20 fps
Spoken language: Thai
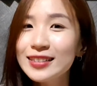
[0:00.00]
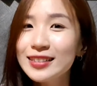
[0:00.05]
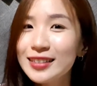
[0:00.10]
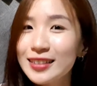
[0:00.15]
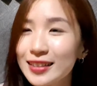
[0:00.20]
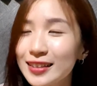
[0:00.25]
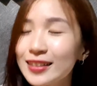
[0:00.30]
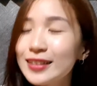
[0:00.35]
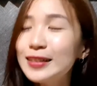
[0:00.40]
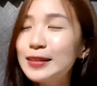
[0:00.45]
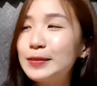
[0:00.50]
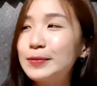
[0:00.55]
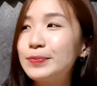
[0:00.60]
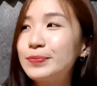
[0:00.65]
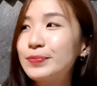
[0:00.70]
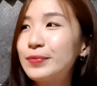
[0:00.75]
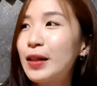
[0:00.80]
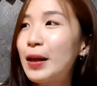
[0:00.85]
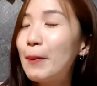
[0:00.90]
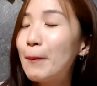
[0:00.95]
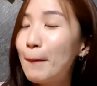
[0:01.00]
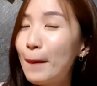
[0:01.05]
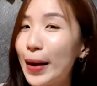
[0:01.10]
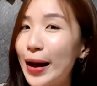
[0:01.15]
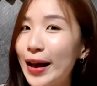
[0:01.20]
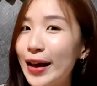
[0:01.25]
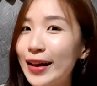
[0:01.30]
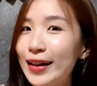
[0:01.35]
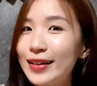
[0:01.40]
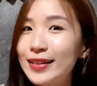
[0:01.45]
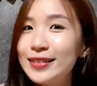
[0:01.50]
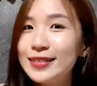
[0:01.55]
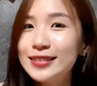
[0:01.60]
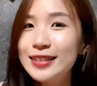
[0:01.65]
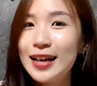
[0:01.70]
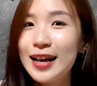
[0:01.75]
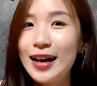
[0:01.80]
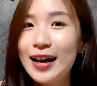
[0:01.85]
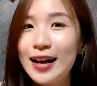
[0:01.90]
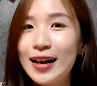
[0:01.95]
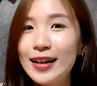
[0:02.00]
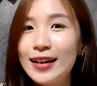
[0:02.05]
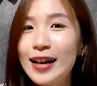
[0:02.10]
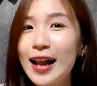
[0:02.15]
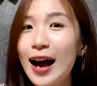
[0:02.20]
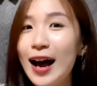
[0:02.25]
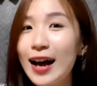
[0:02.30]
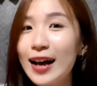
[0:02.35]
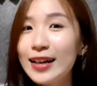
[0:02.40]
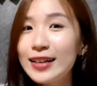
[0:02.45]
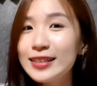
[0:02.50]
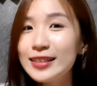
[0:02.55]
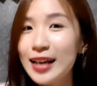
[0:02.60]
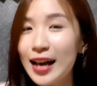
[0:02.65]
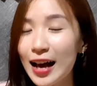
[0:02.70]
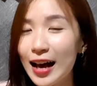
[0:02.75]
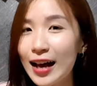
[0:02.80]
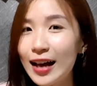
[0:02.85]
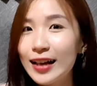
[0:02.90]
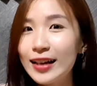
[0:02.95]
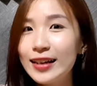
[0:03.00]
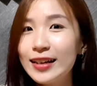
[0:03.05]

ซึ่งมันจะได้ใช้